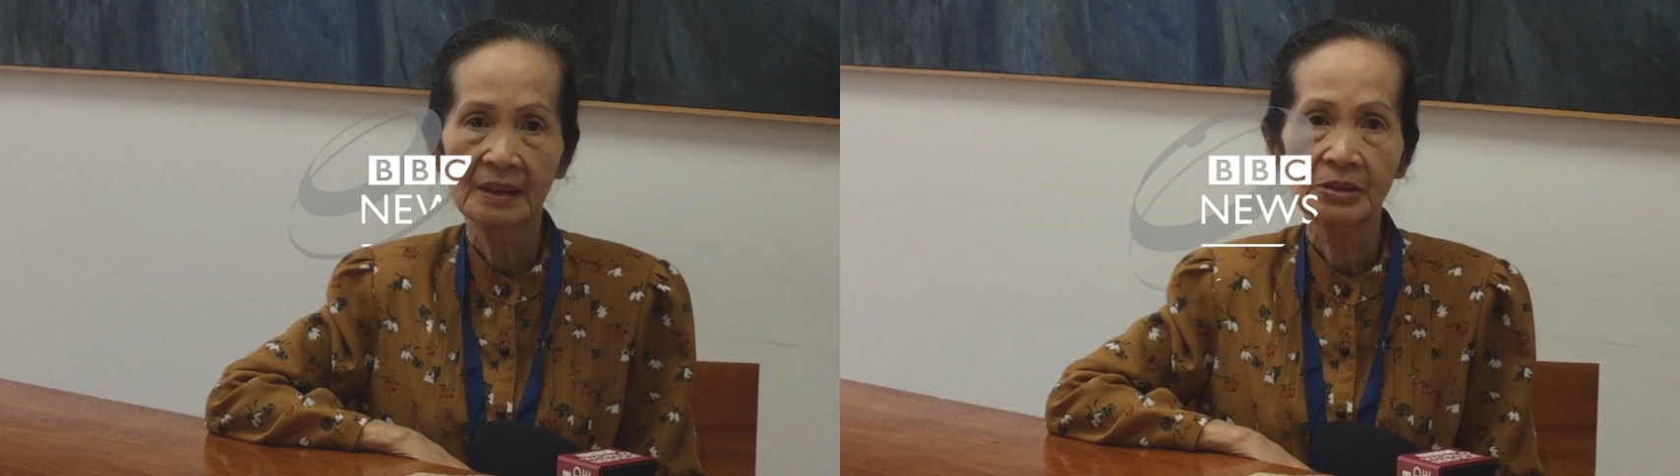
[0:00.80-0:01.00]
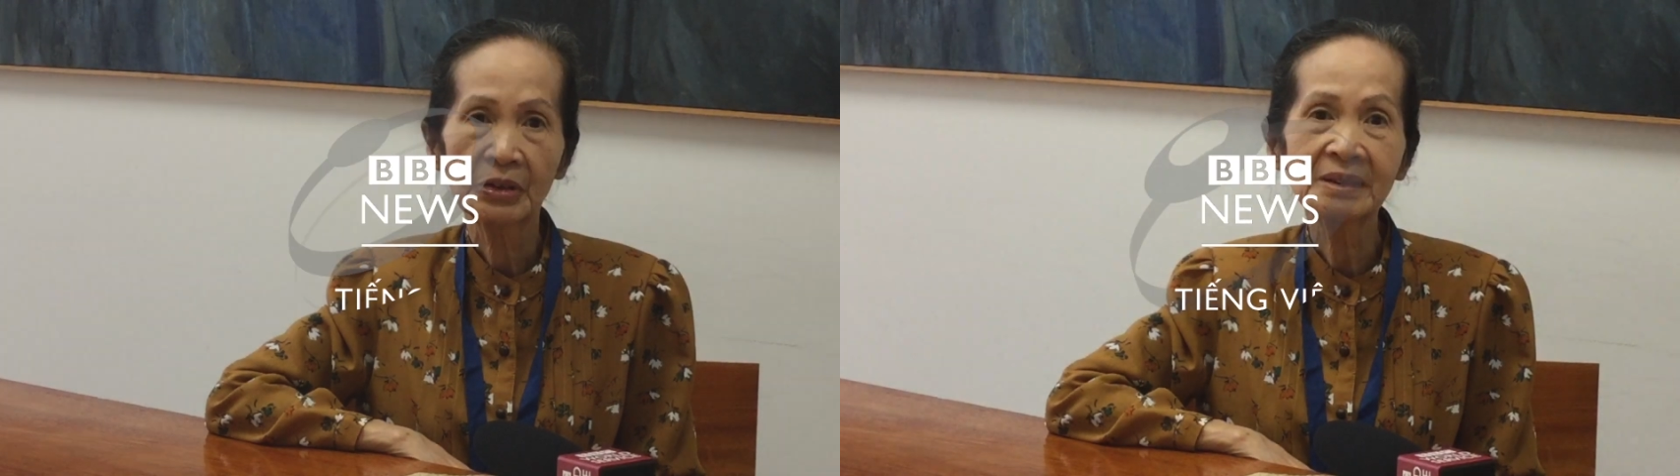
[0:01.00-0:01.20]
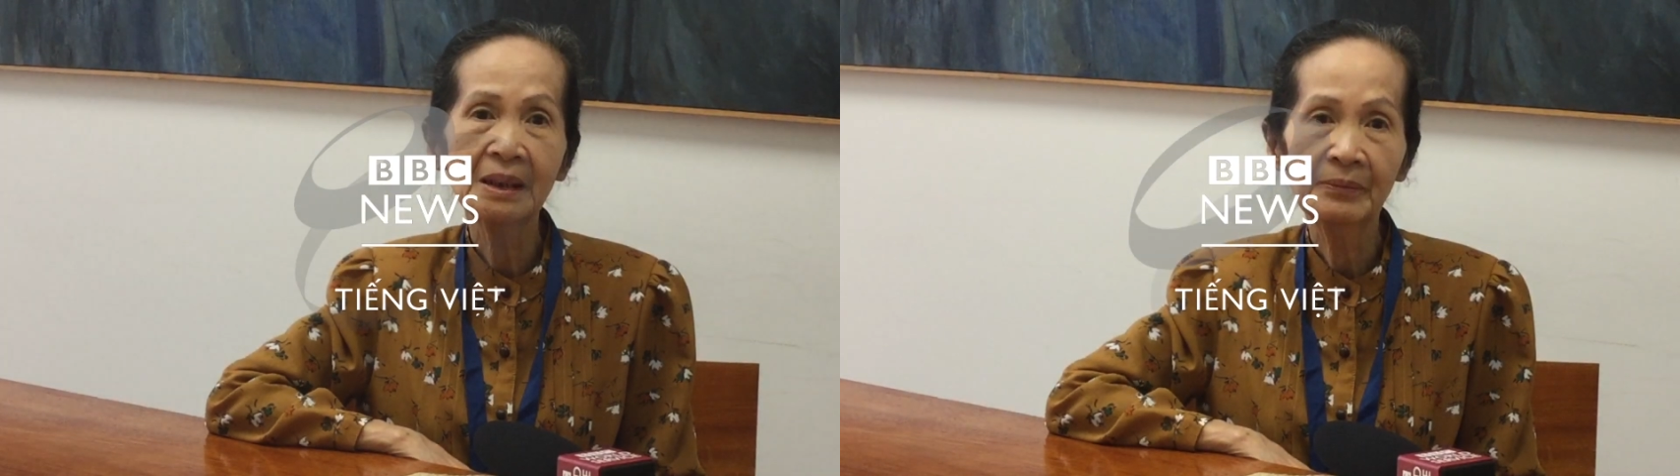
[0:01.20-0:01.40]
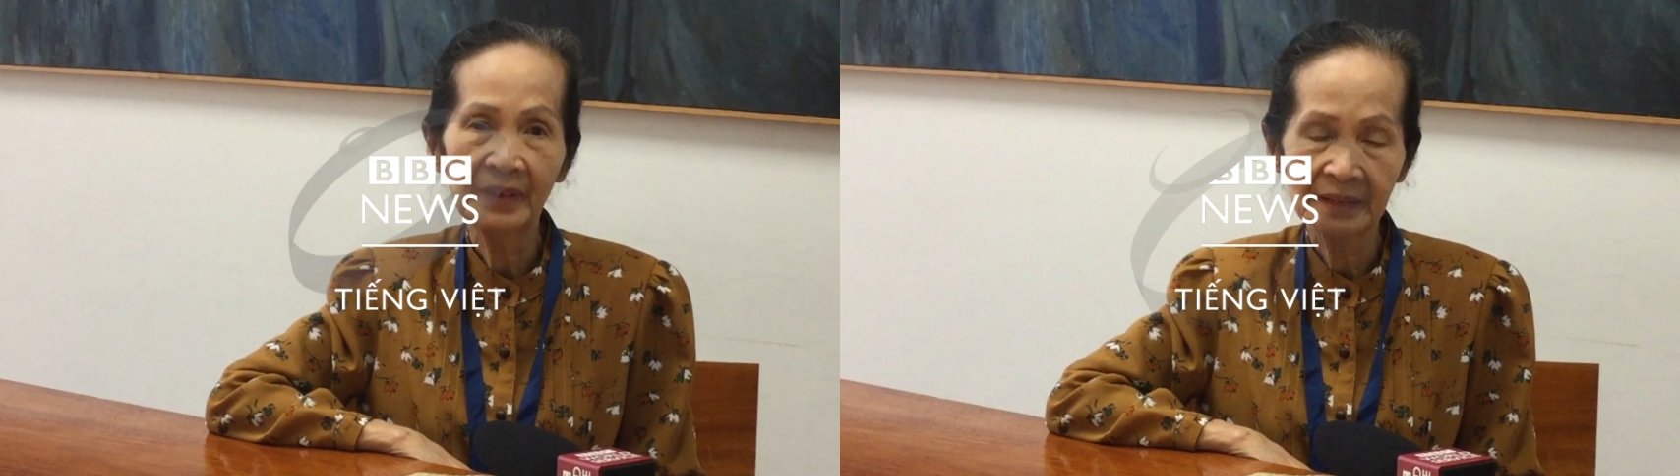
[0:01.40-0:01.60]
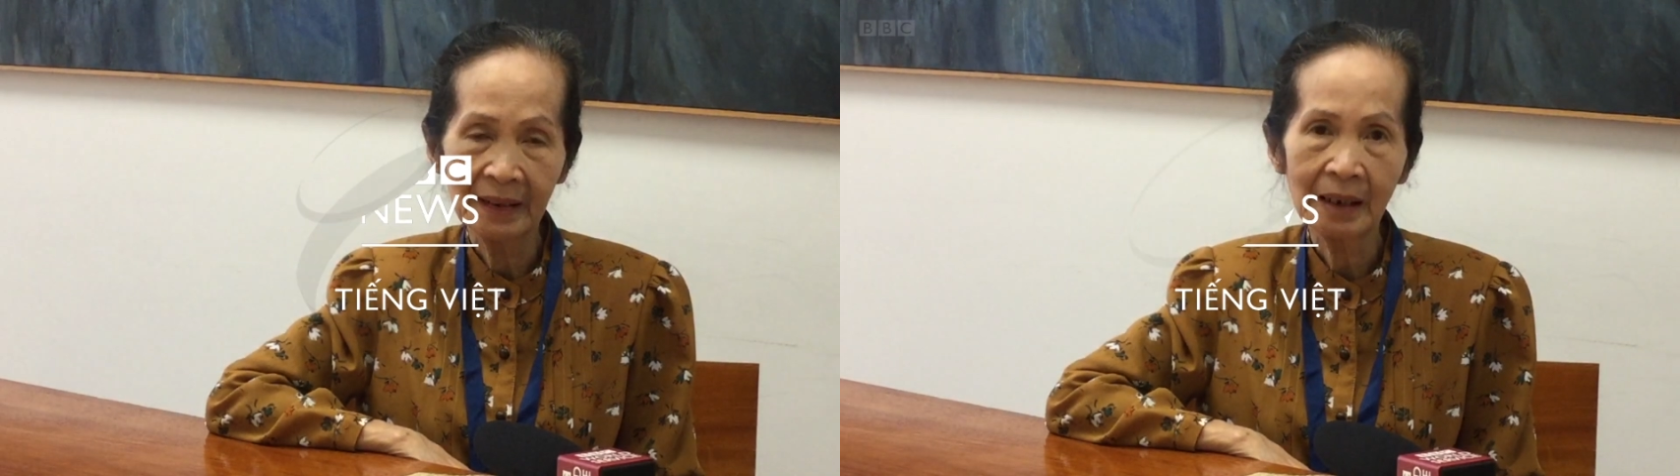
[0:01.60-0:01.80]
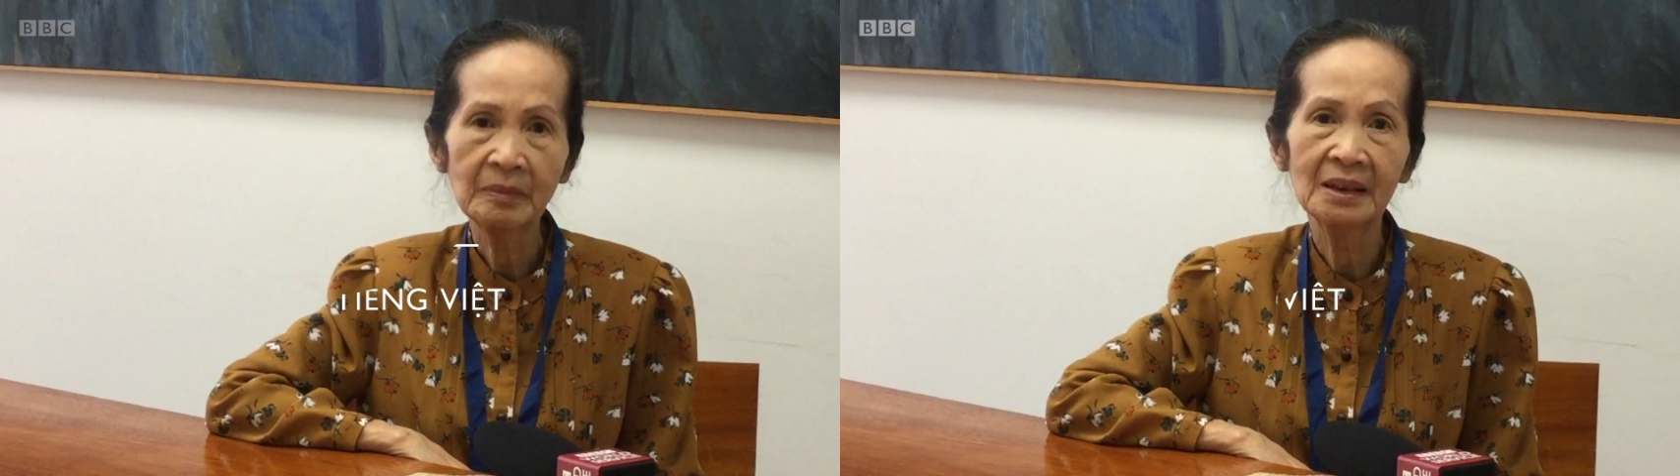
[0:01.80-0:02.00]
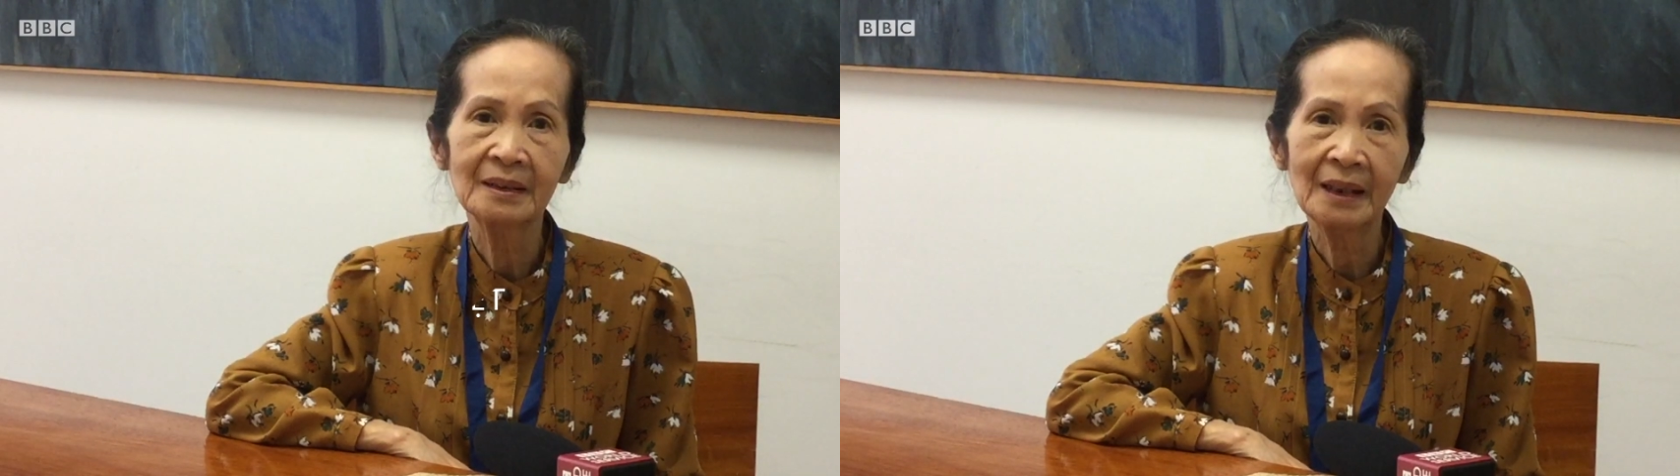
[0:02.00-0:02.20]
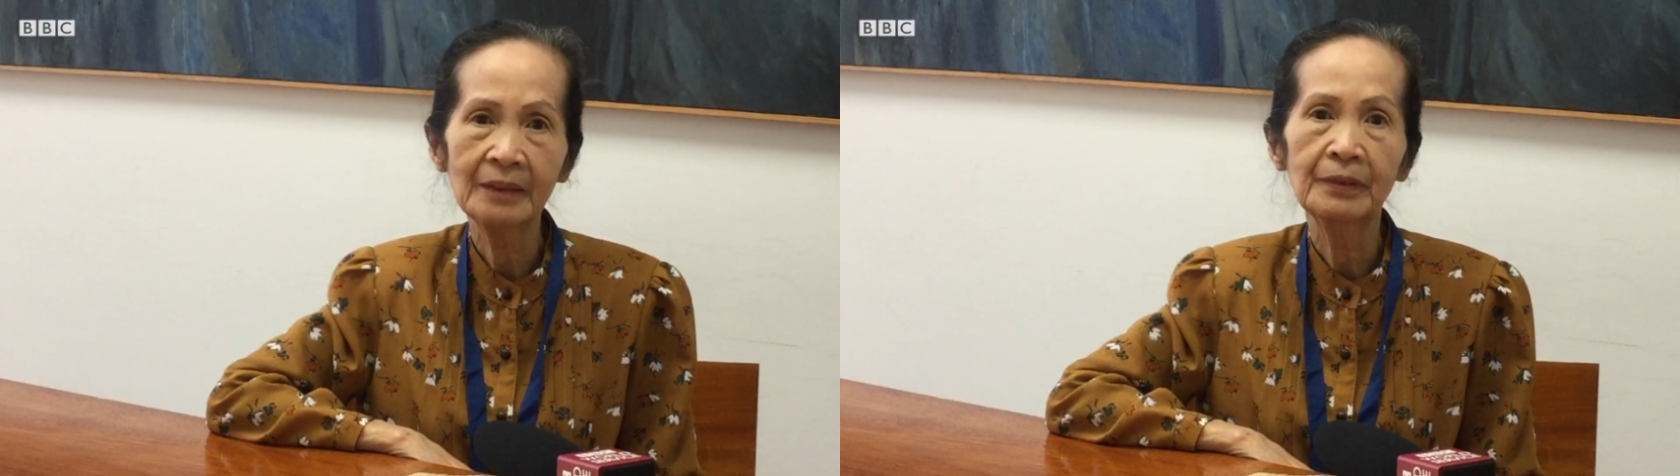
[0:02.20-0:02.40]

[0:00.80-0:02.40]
doanh nghiệp Việt Nam hiện nay